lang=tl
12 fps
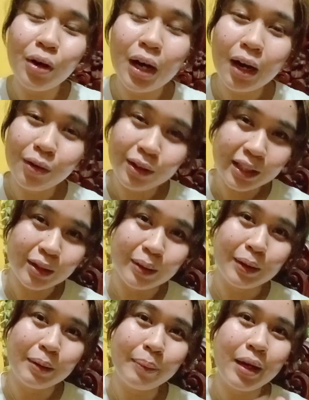ako ulit
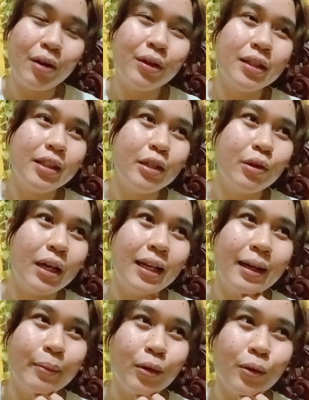doon pero hindi ko
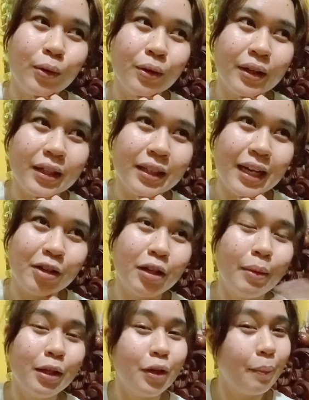alam kung ano
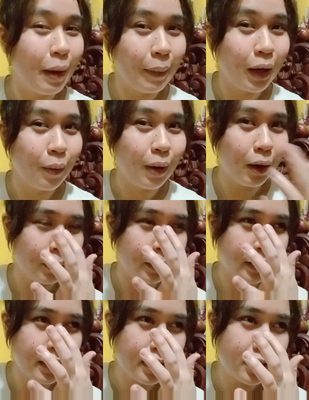naman yung ipapagawa ko.
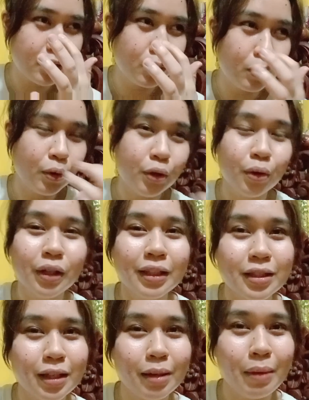Hindi na siguro yun
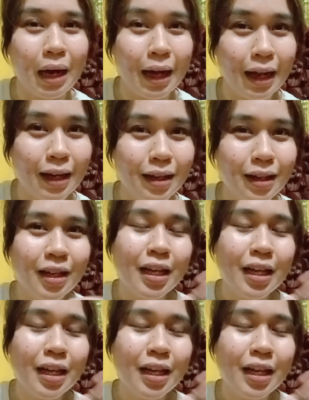kasi mahal.